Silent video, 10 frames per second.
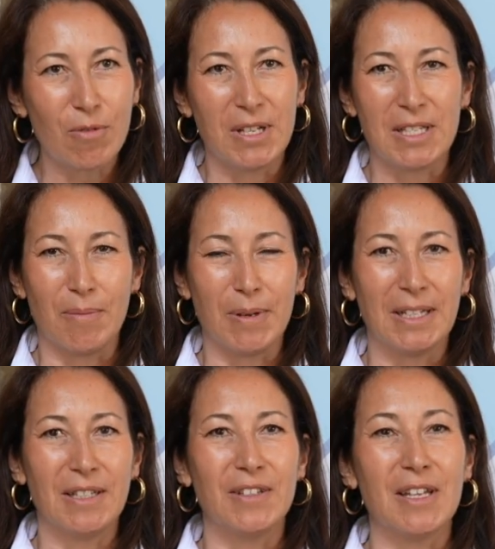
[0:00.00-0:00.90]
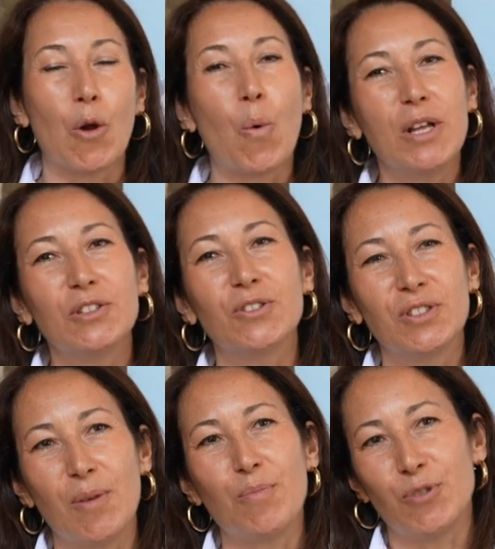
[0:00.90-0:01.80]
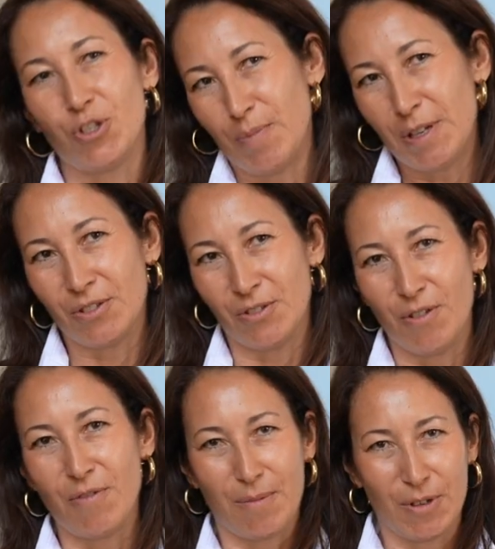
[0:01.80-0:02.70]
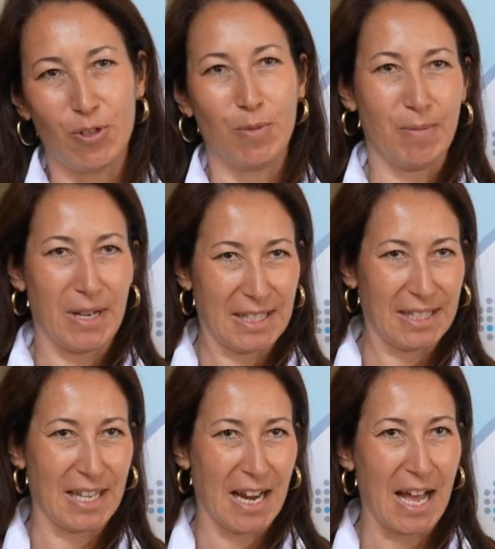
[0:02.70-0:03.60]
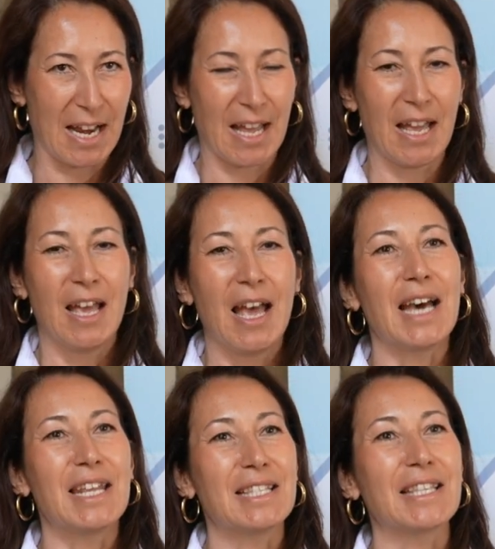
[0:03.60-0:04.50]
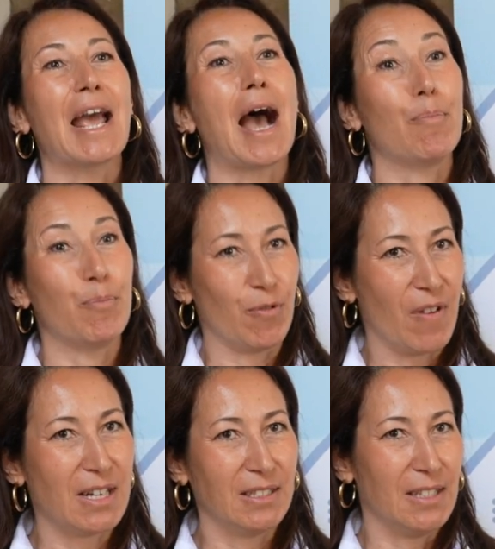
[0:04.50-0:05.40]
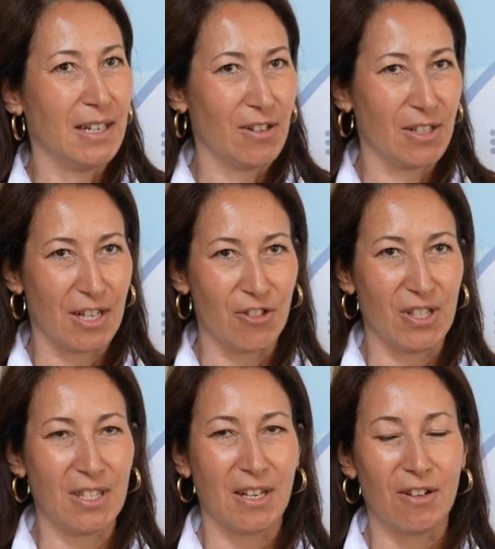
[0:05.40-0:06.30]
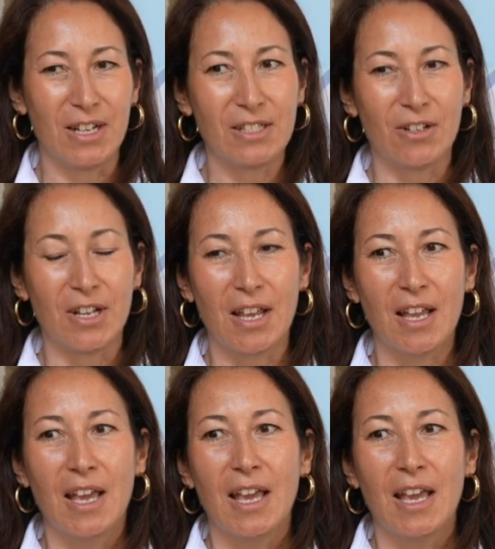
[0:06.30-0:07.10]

quindi siamo andati a vedere quanto tempo ci mettono i farmaci per malattie rare ad essere approvati dalle nostre agenzie regolatorie